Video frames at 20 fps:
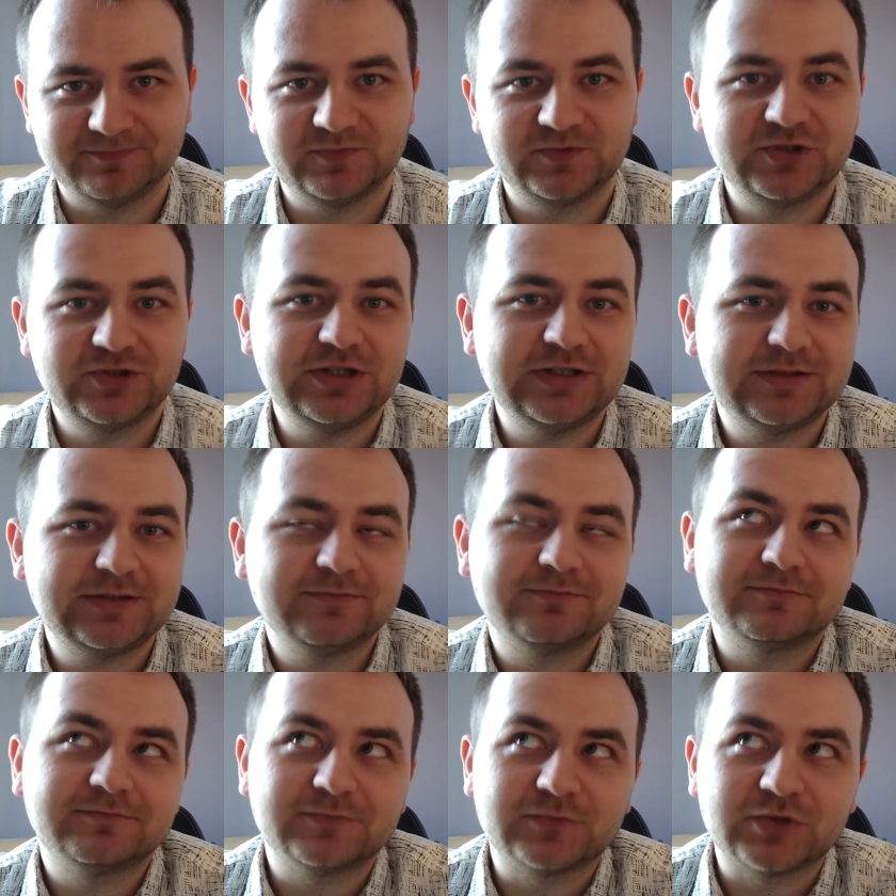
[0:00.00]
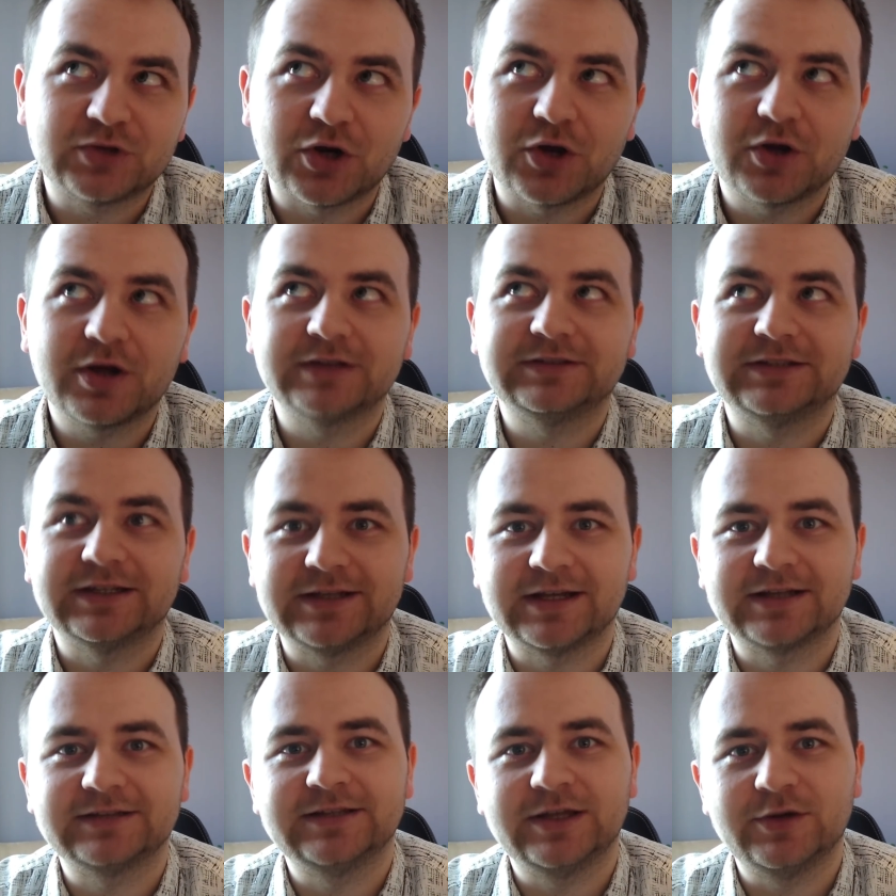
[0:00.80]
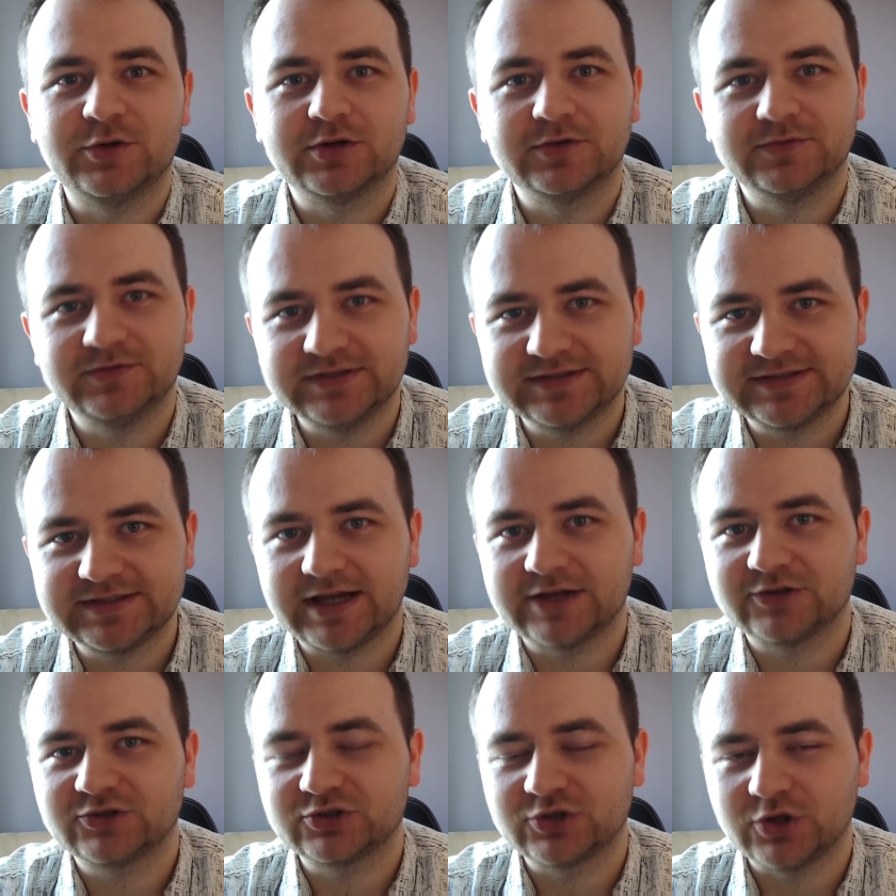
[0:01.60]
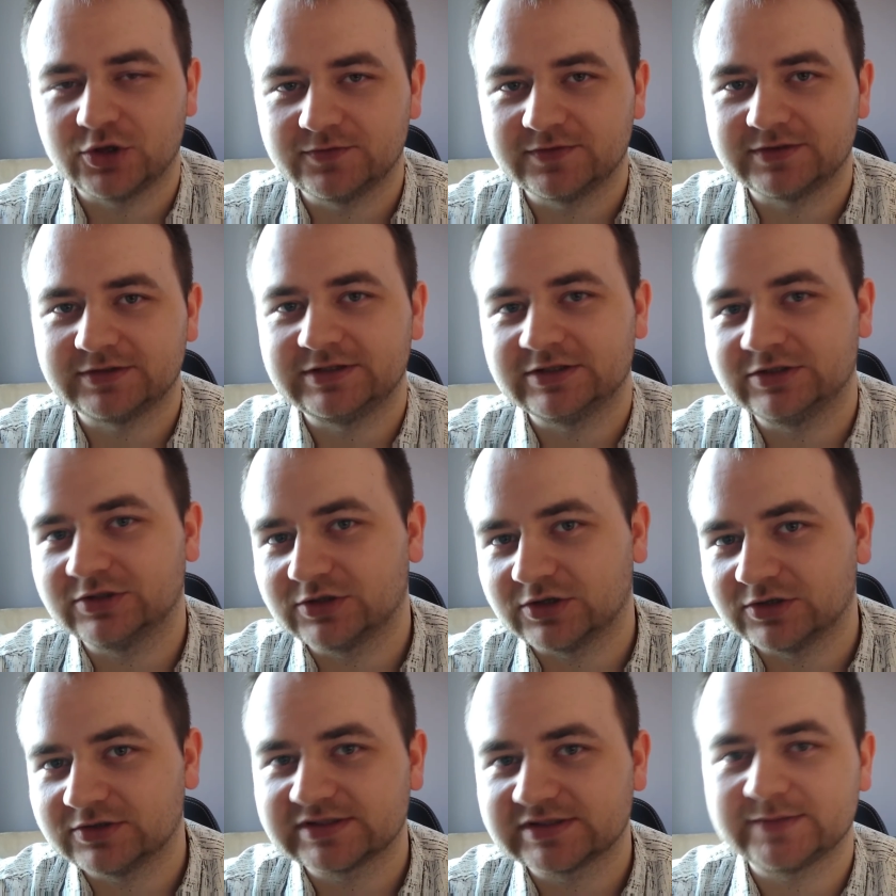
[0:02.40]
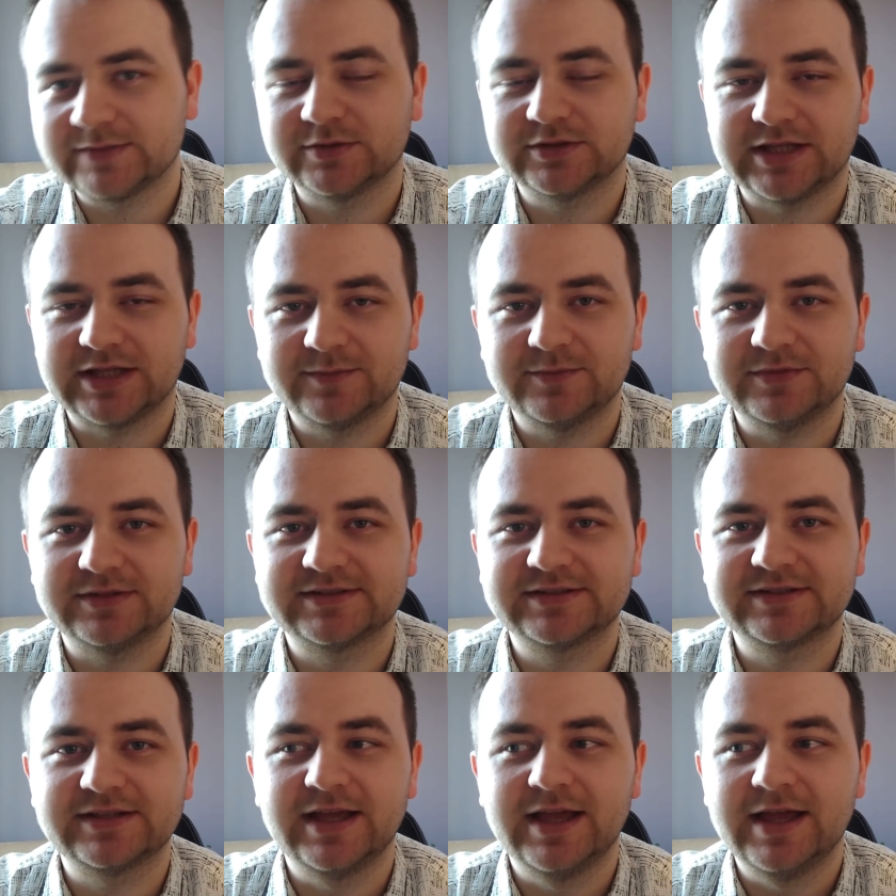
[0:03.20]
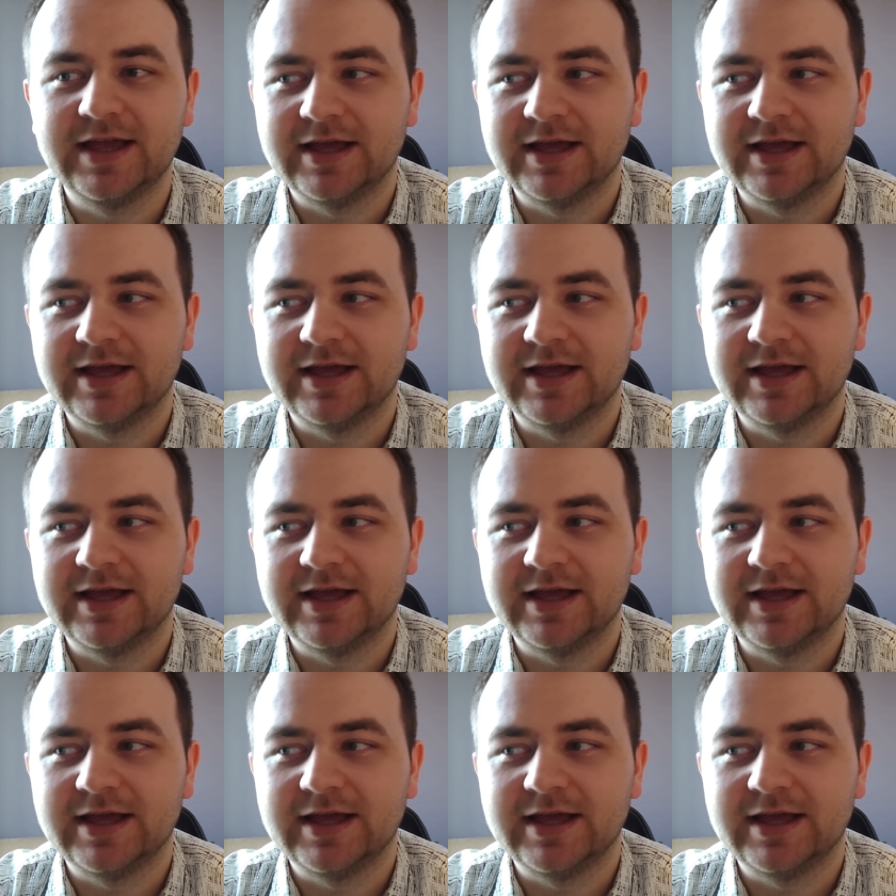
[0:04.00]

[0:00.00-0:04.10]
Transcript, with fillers: Czyli trochę tak jak na Eurowizji, aczkolwiek nie do końca, bo tam jest